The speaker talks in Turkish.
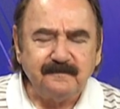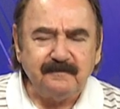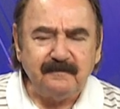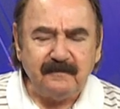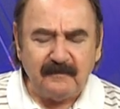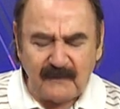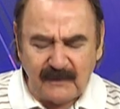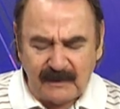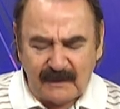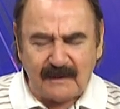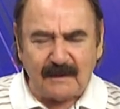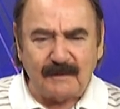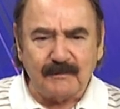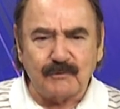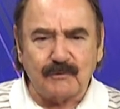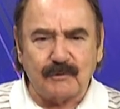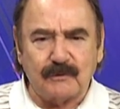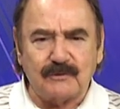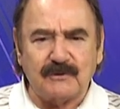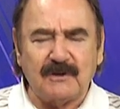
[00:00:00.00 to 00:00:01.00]
Bir de tabii
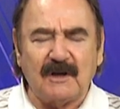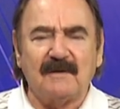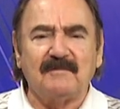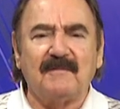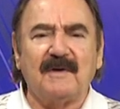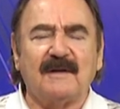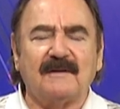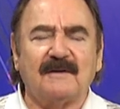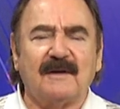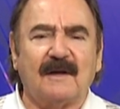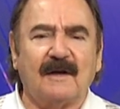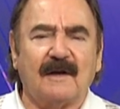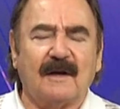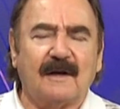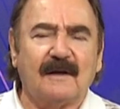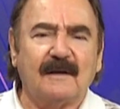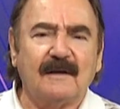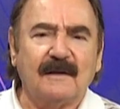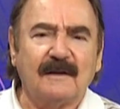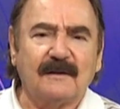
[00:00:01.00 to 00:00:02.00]
sosyal medyayla
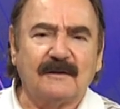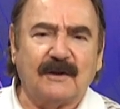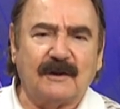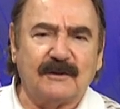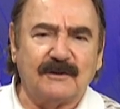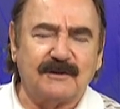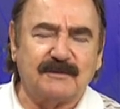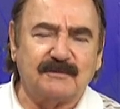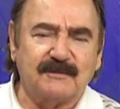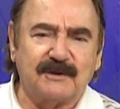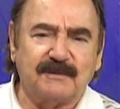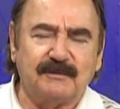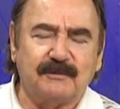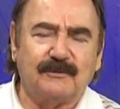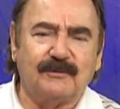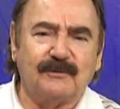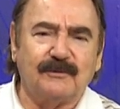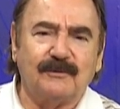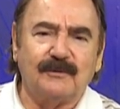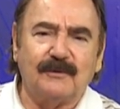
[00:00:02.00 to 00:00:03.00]
tanışmış
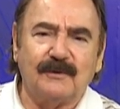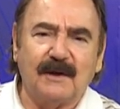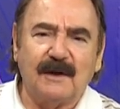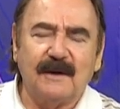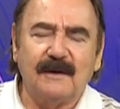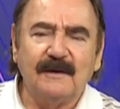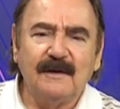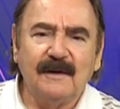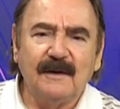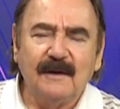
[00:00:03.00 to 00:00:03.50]
bütün dünya.